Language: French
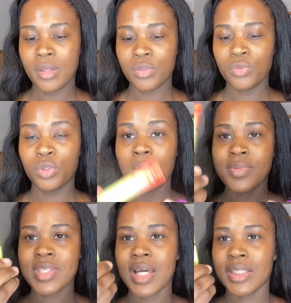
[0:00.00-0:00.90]
Donc, comme
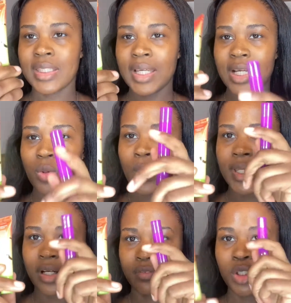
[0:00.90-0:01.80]
ça, qui a la
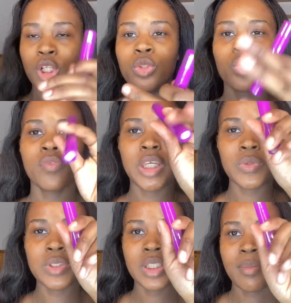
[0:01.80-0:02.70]
goyave. Donc, on va
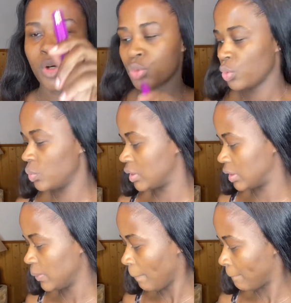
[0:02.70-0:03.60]
utiliser d'abord celui-ci.